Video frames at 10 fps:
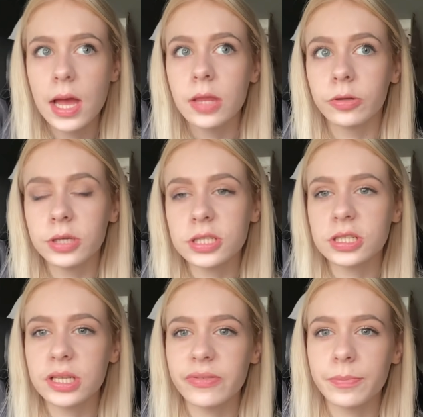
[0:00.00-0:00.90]
No i jeszcze
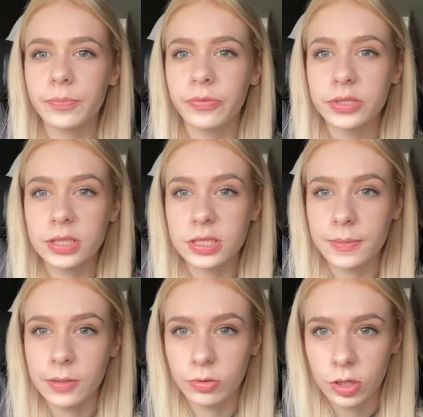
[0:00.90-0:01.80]
chciałam powiedzieć, że
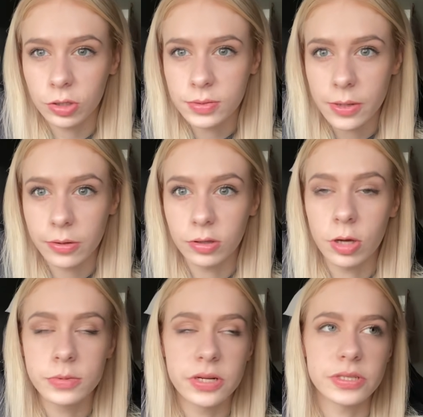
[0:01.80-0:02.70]
maturki idą całkiem
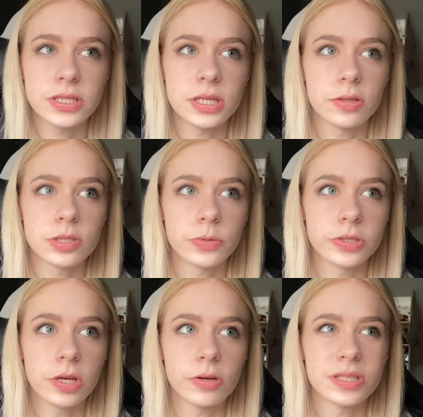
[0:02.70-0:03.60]
dobrze, w sensie no z
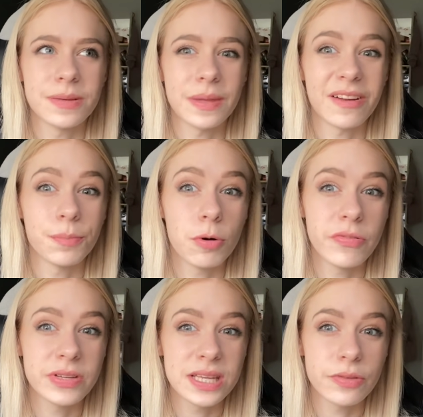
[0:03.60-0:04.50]
polskiego jestem tak w
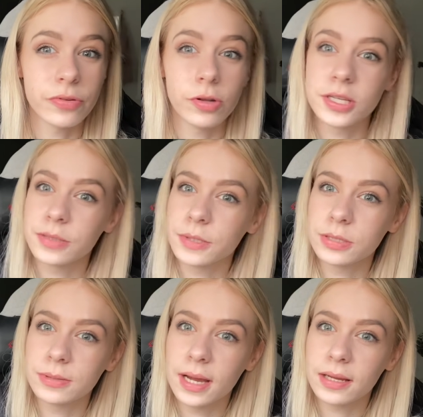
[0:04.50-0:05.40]
połowie zadowolona,
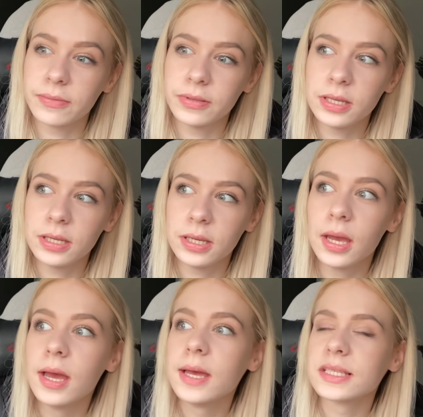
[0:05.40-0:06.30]
zobaczymy jak wyniki.
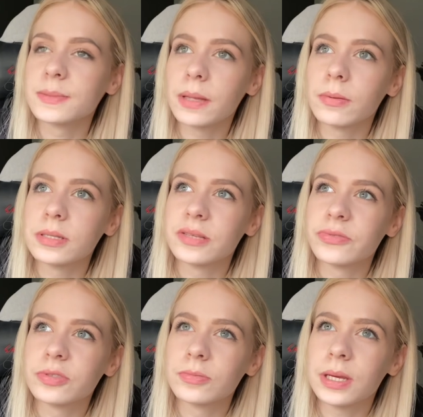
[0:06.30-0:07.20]
Z matmy jestem w
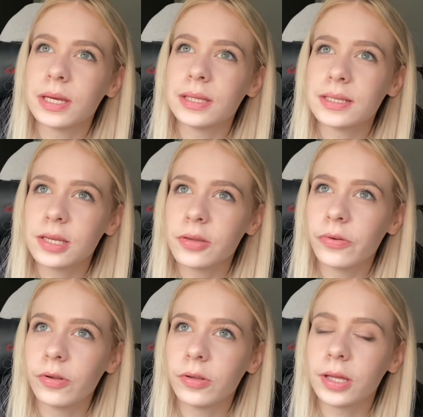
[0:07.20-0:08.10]
sumie
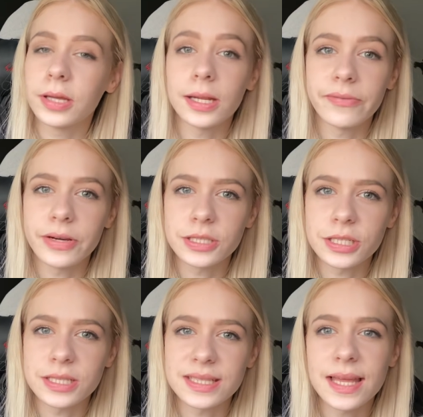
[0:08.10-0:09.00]
niezadowolona, no ale ważne,
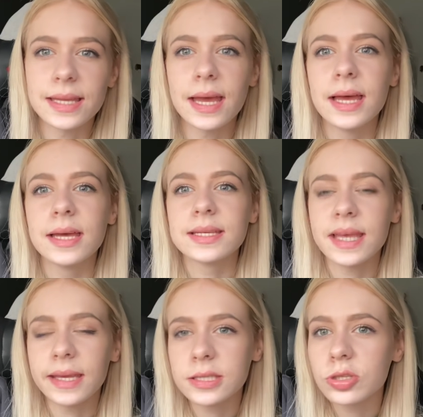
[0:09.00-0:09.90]
że zdane. Z
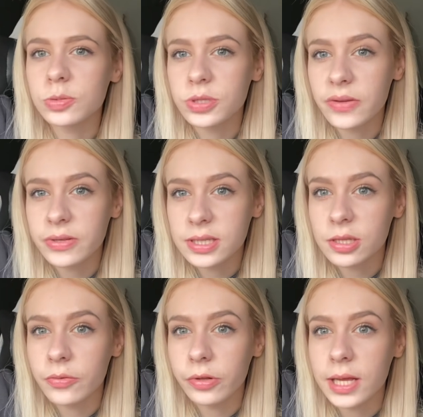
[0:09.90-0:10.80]
angielskiego z podstawy jestem
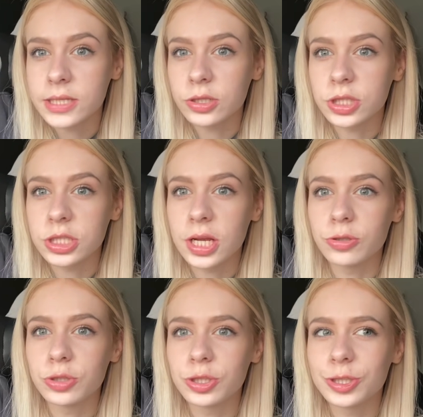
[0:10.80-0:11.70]
zadowolona, z rozszerzenia
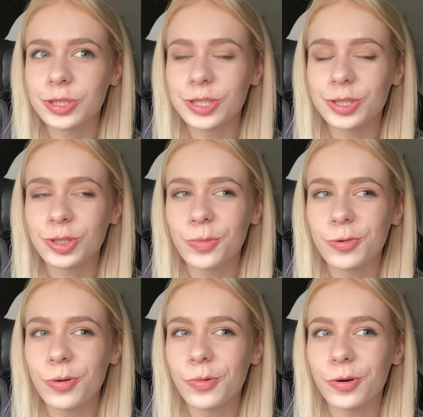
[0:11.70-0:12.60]
już ciężko
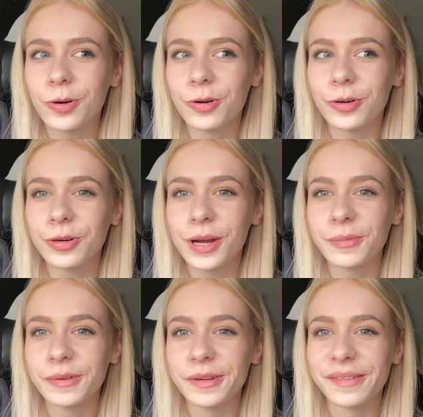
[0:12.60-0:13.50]
było, bo
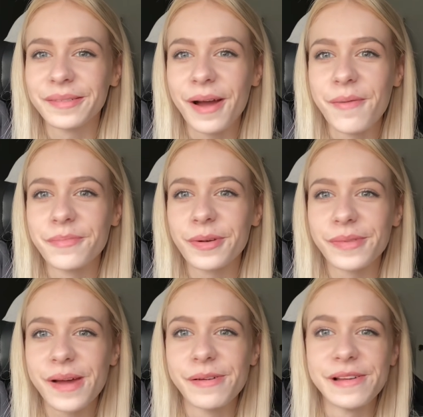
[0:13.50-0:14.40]
jakby miałam
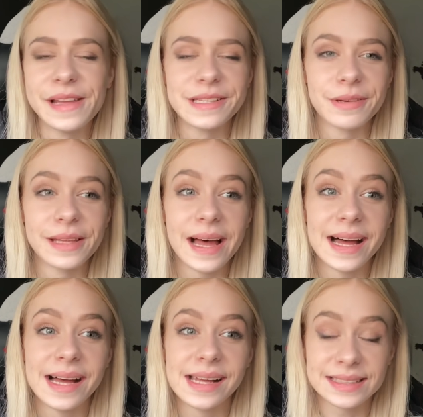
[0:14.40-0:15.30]
problemy niezłe
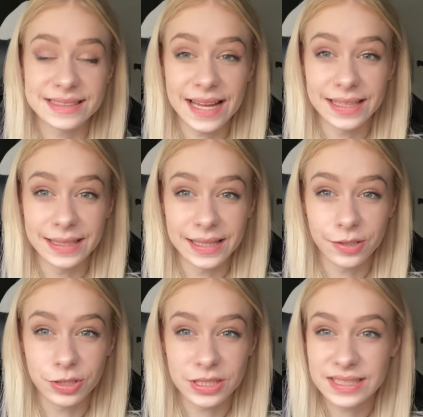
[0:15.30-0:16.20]
na sali,
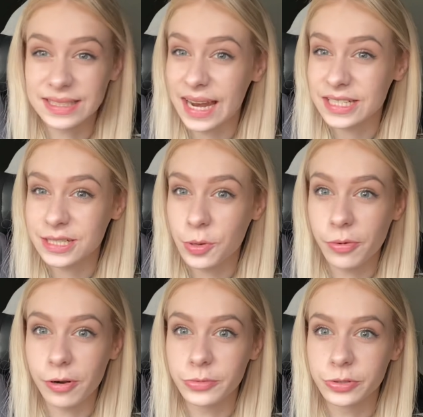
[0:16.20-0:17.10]
dlatego że strasznie mi
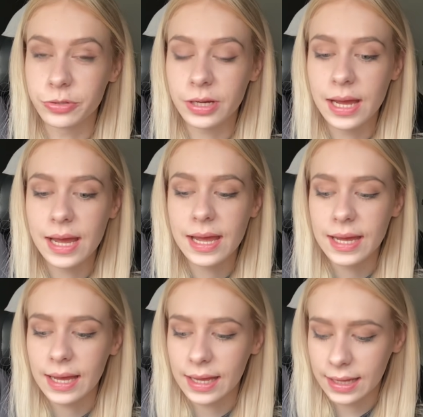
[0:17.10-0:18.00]
bolał brzuch.
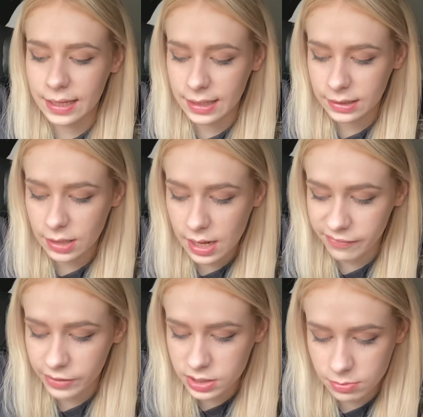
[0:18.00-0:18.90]
E, no ale
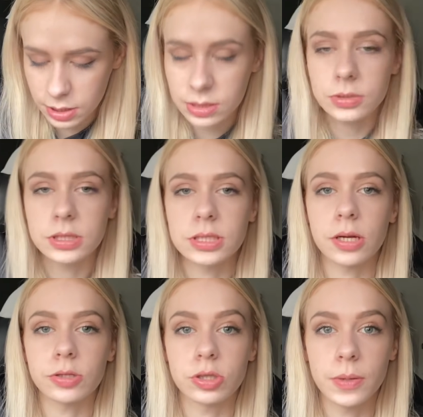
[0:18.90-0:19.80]
w każdym razie myślę, że
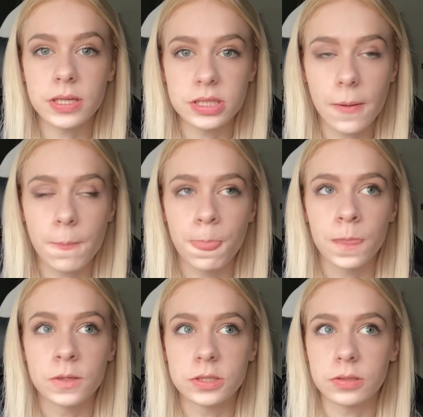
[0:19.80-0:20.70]
jakoś to będzie,
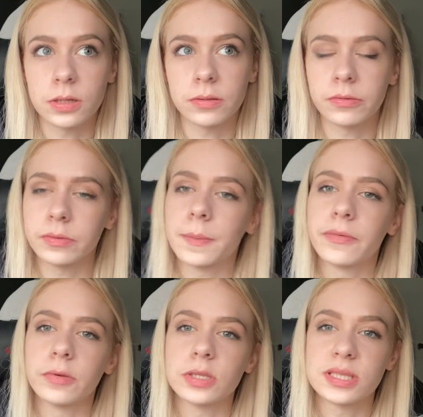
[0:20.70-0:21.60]
że no, na
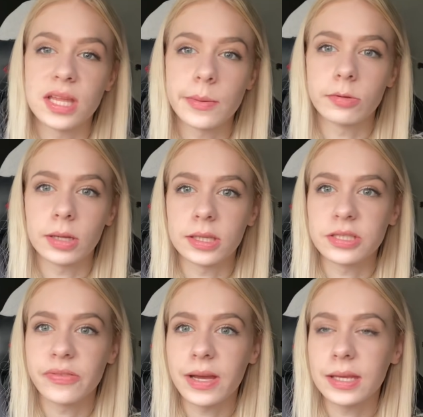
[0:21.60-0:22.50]
pewno jest zdana matura,
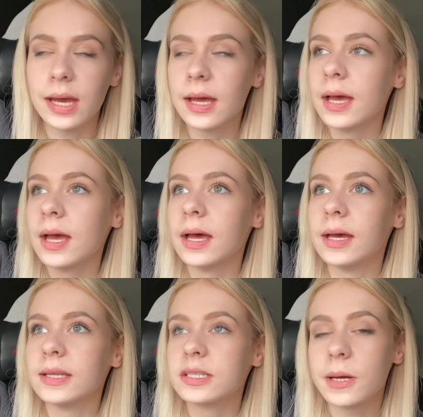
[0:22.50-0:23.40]
także fajnie.
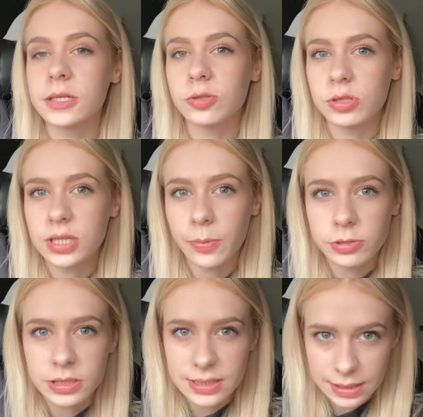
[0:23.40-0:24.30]
E, trzymajcie kciuki za
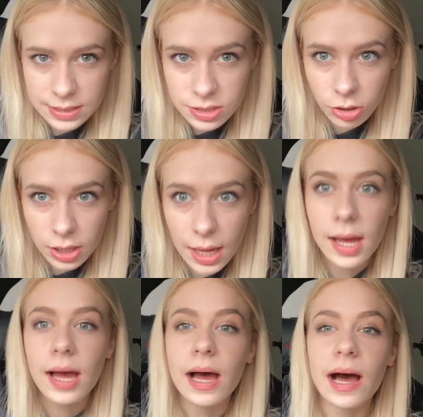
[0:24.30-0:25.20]
Polski, za historię,
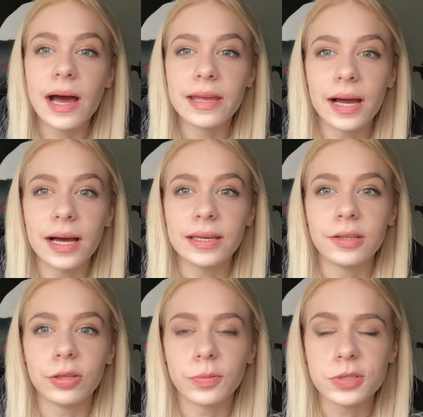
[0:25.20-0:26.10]
a ja
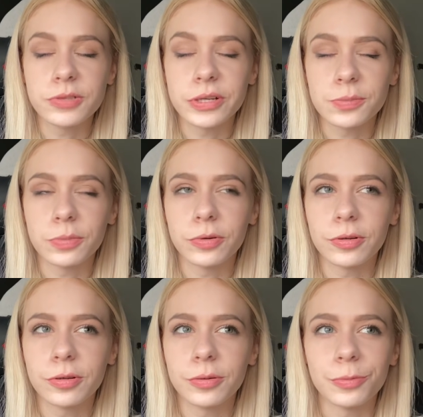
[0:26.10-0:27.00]
idę odpoczywać,
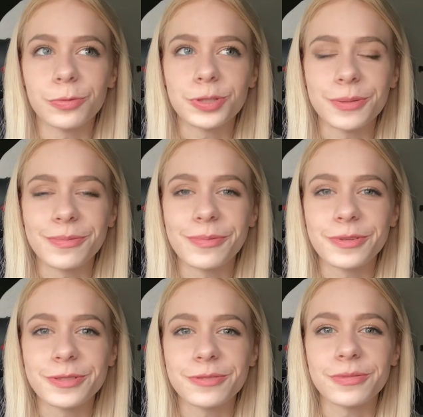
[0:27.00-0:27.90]
bo muszę po
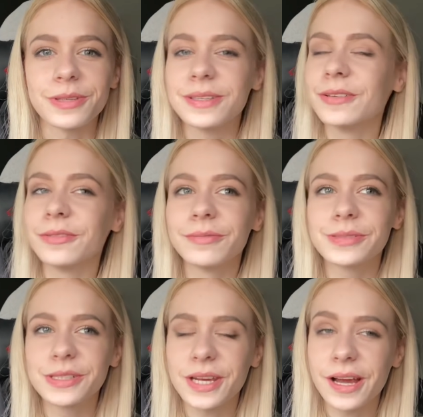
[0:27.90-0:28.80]
prostu. I no
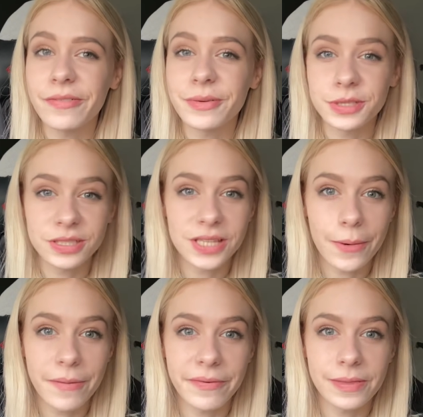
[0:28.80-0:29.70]
przysięgam Wam, że
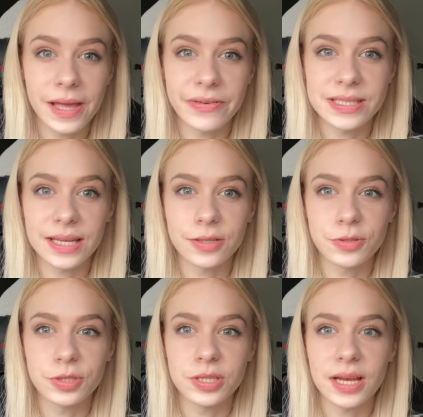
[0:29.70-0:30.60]
chciałam dla Was nagrać
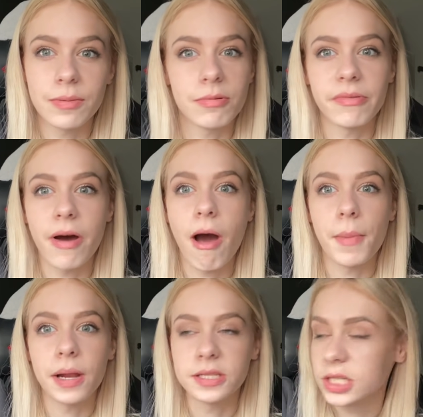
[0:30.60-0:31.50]
odcinek, próbowałam,
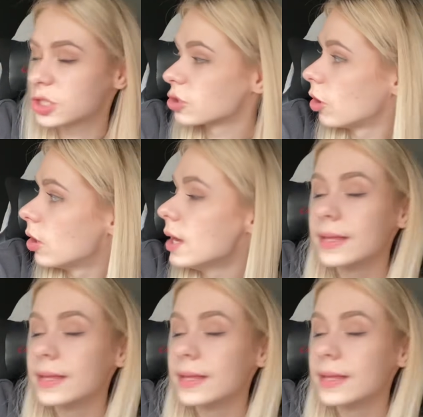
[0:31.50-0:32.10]
ale ciężko.